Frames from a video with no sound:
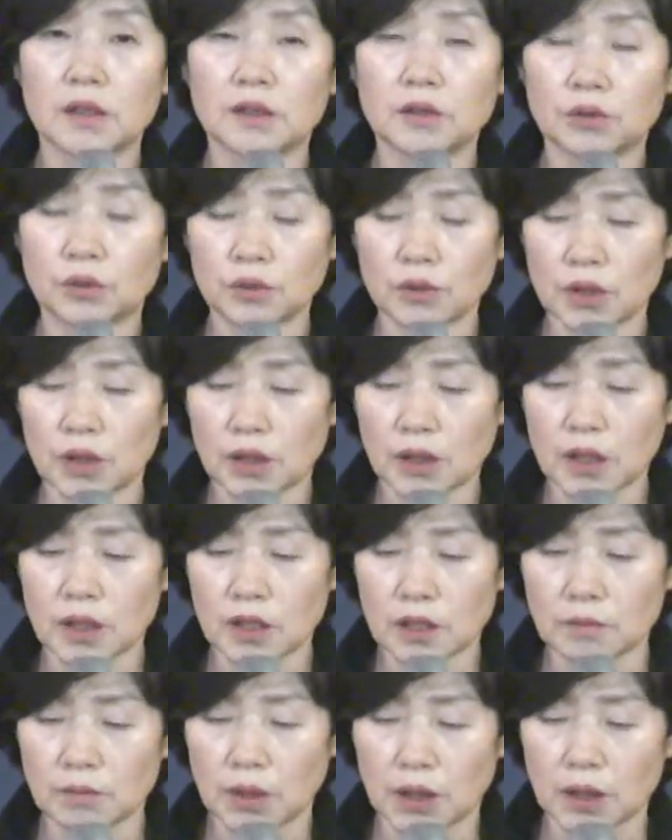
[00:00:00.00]
수
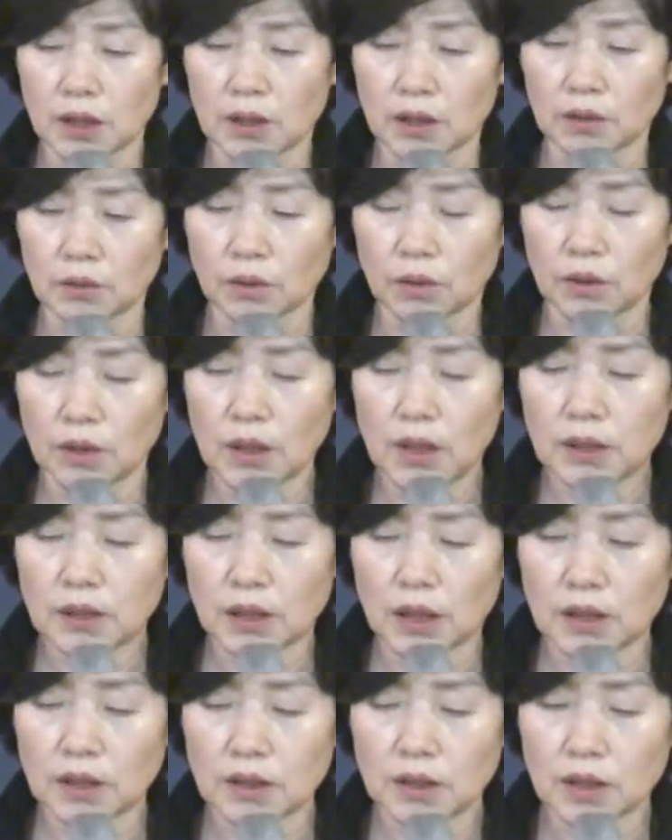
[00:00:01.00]
있겠습니까라고
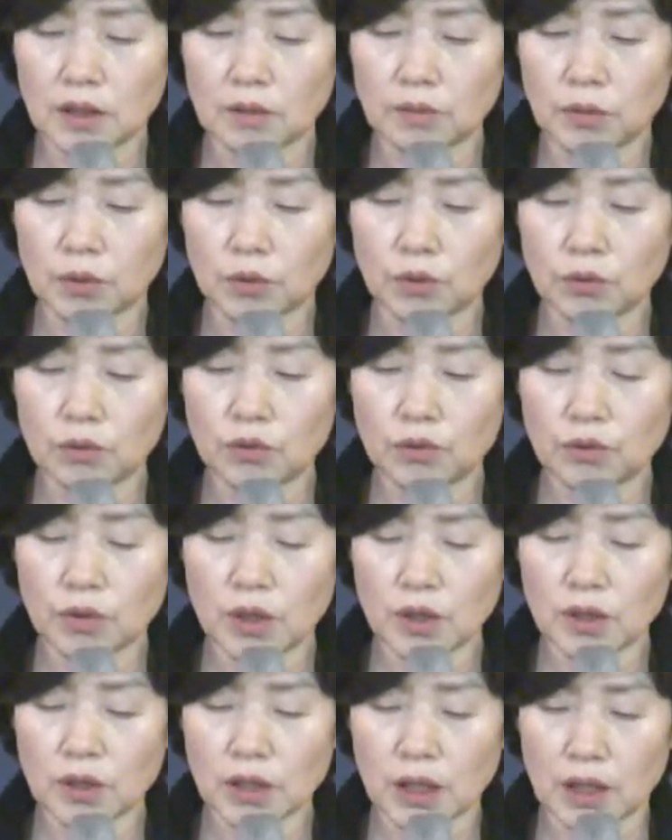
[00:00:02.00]
자기 죄를 보고 올 수
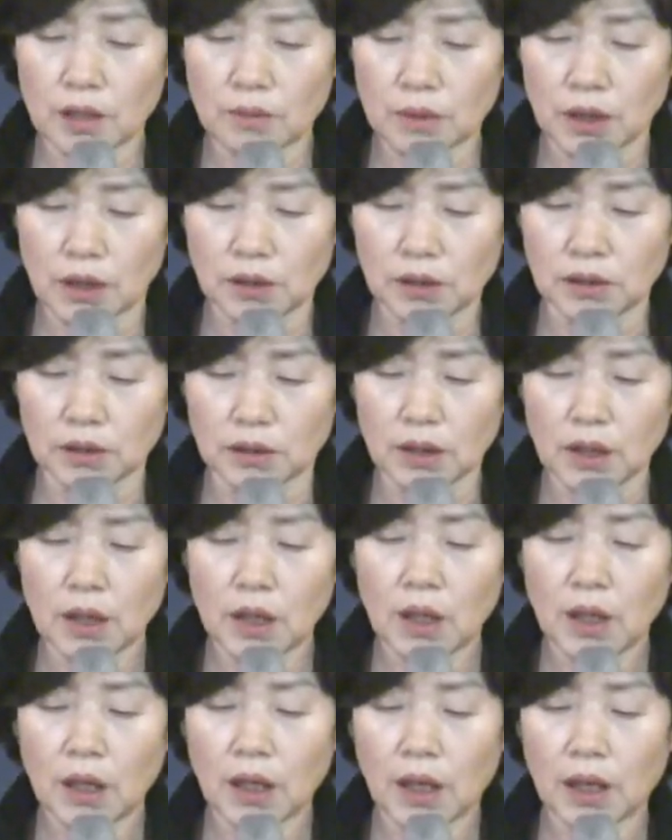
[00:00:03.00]
있는 사람에게는
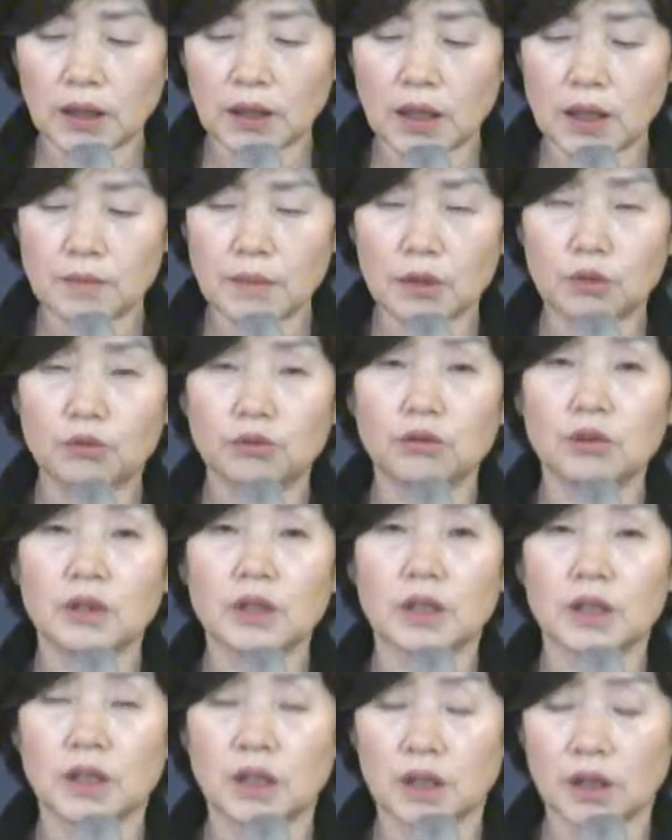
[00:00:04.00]
하나님의
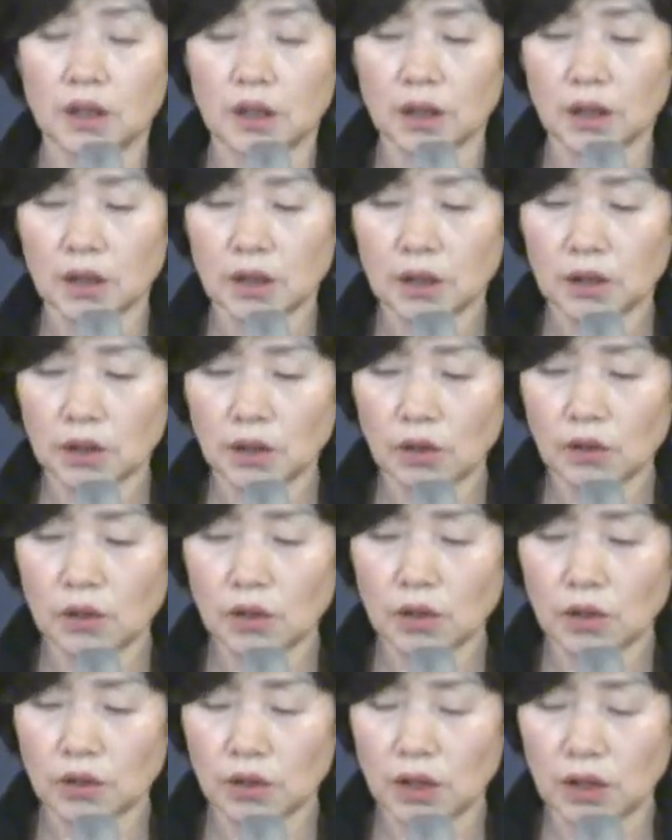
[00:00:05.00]
구원의 길이
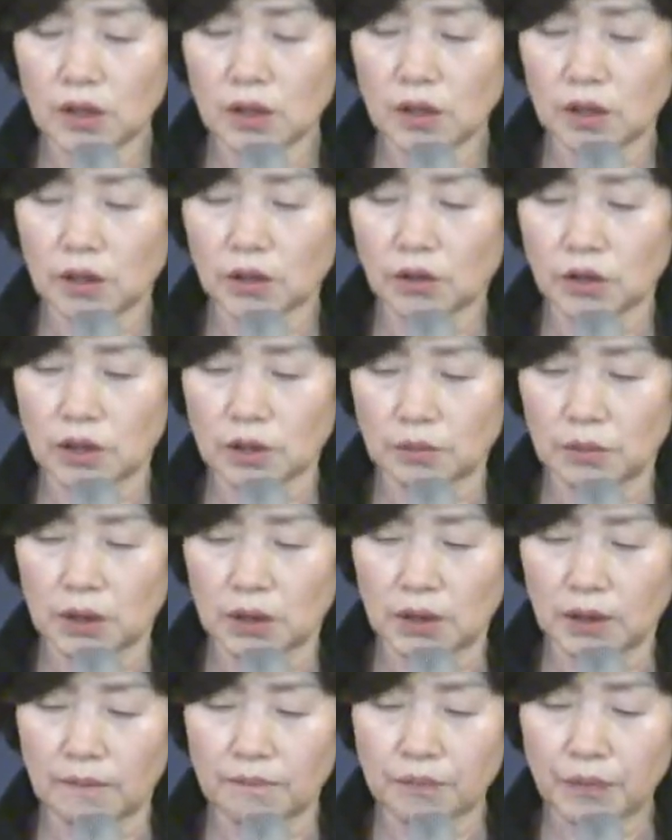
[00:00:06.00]
열려 있는
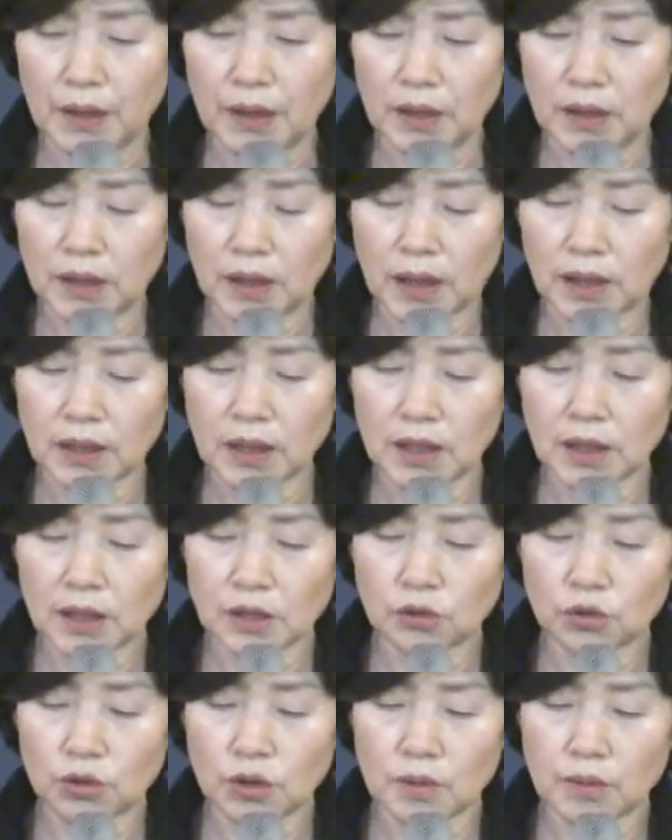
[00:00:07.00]
것입니다.
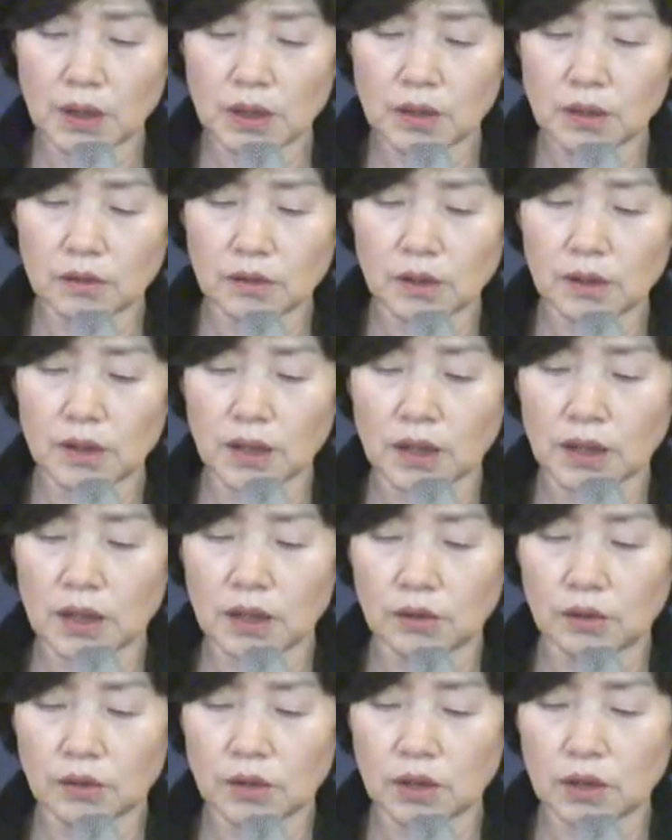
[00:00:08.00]
하나님께서는 주의 백성들을
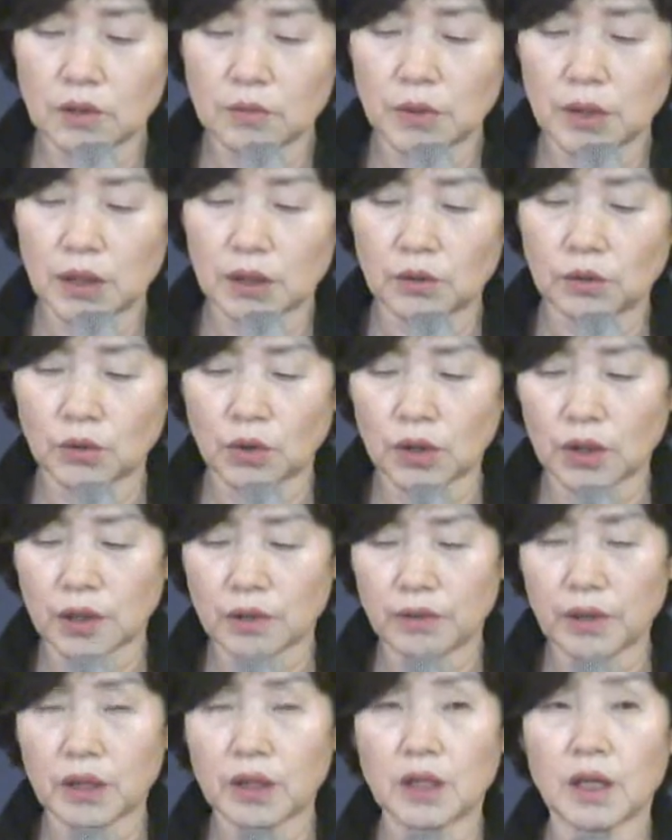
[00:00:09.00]
향하여 지금이라도 너희가
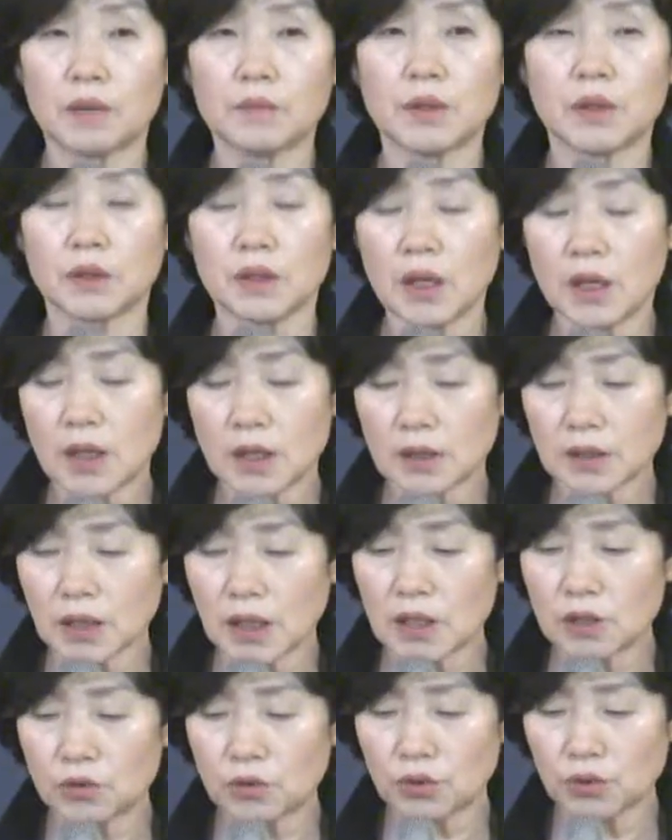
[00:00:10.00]
회개하면
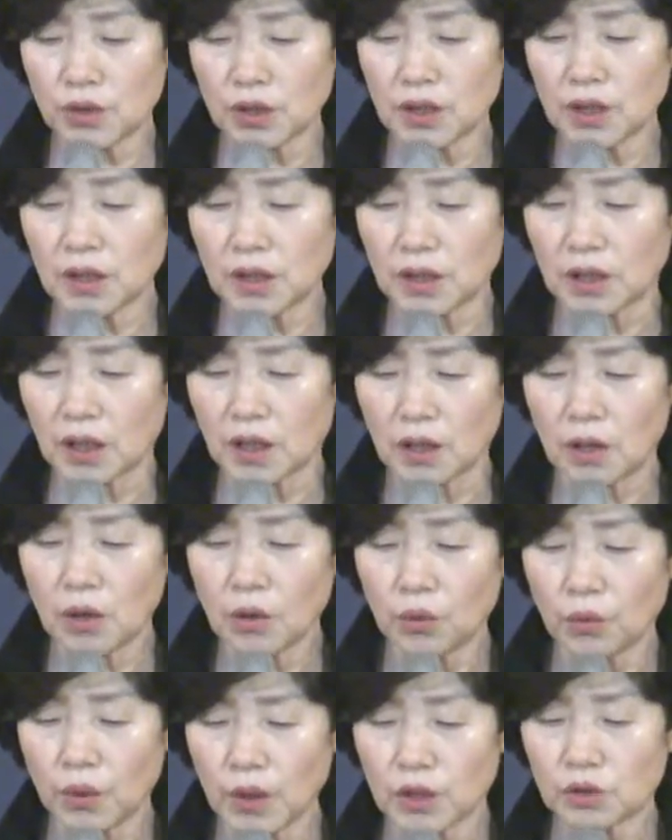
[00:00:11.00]
살 수 있는데
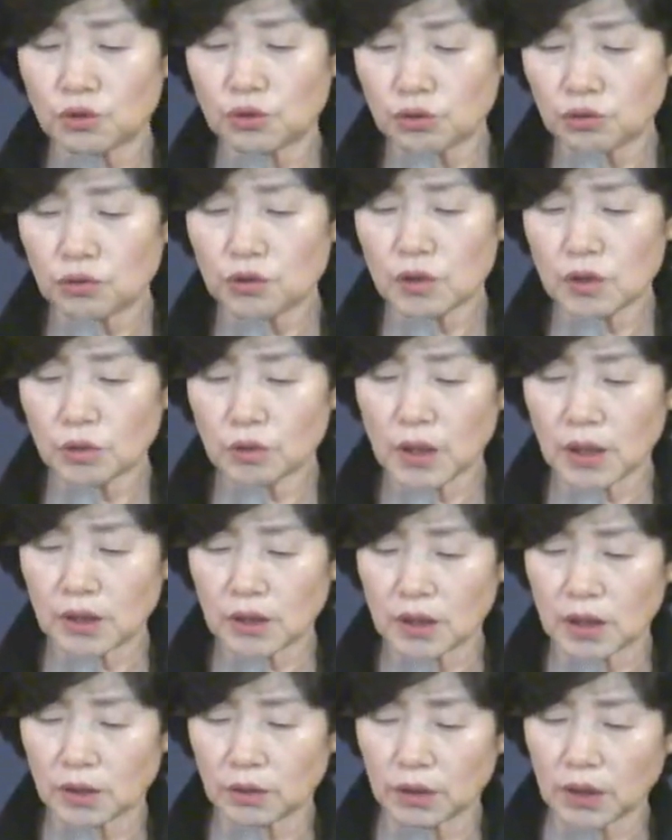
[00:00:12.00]
왜 죽으려고
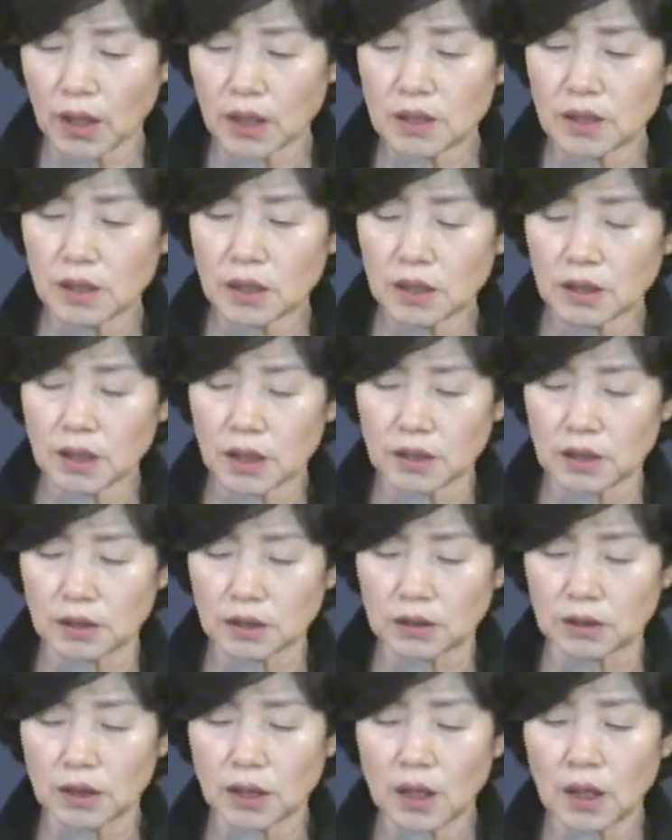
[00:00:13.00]
하느냐고
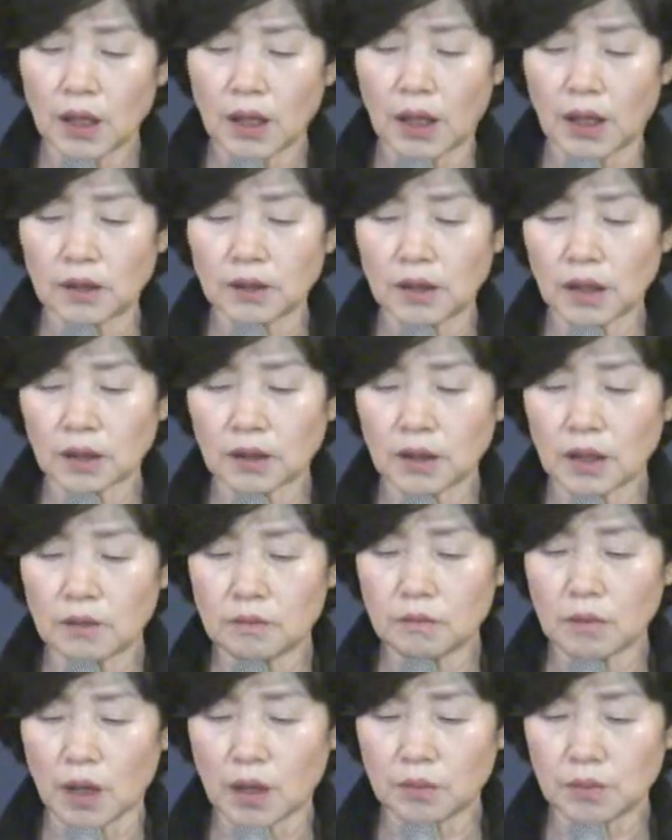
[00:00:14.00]
탄식하시는
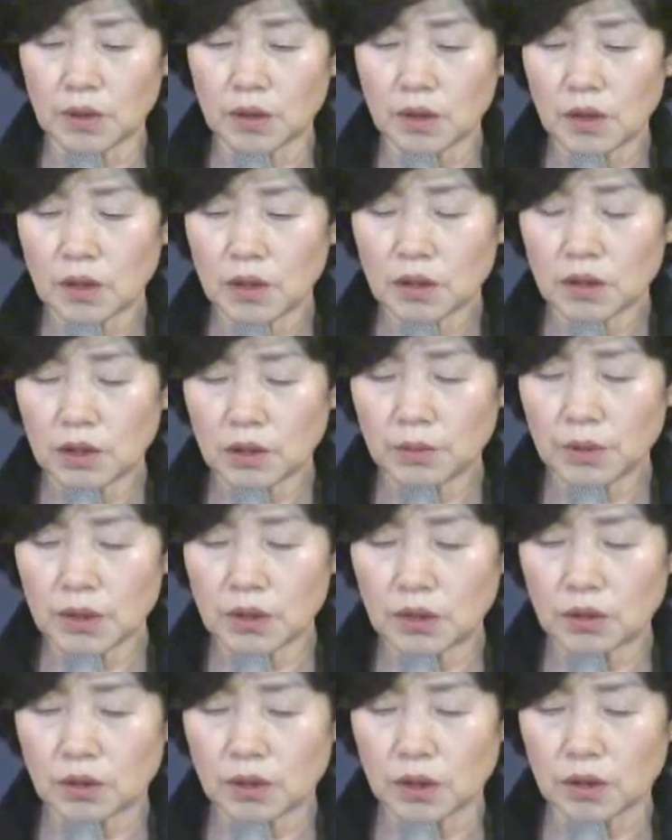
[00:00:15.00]
안타까운 마음을
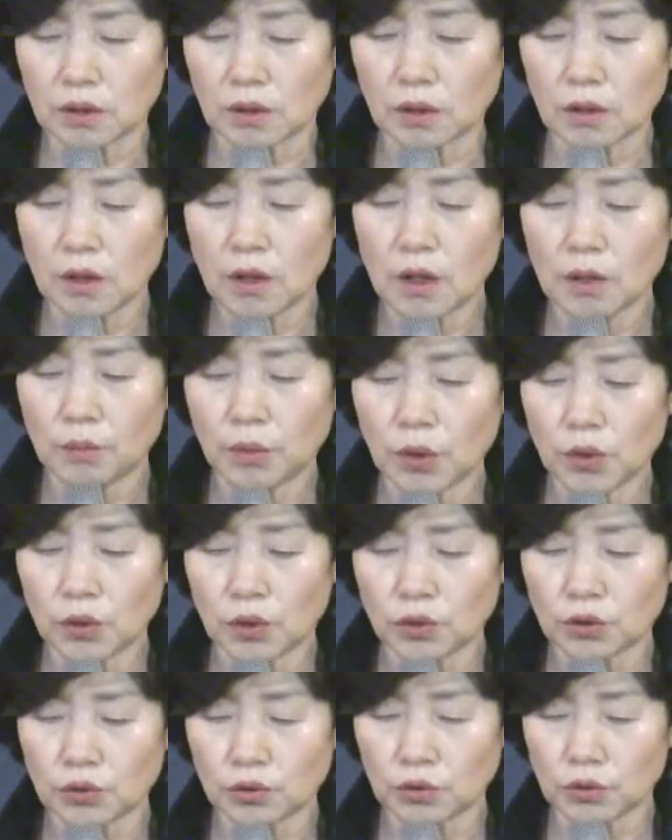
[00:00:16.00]
11절에서
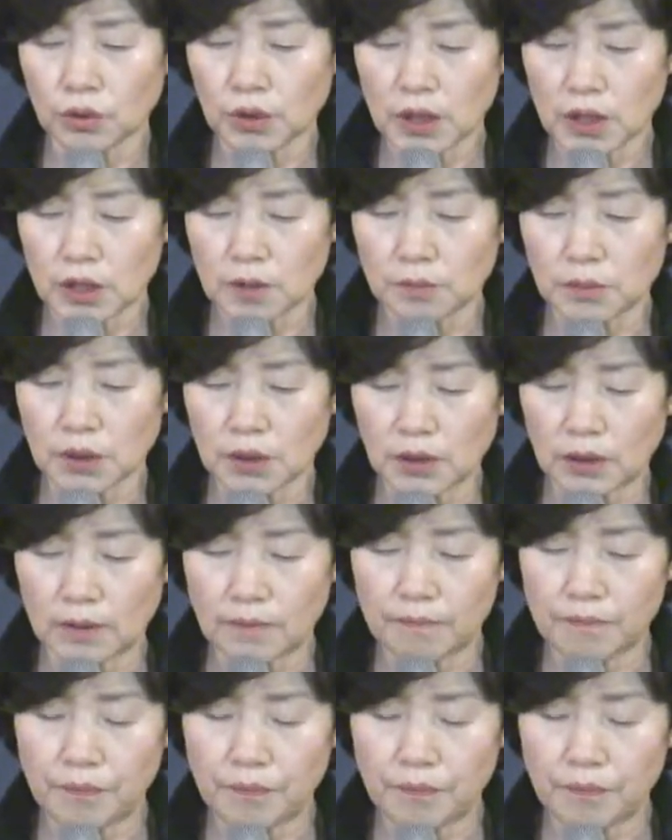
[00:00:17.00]
보여주고 계십니다.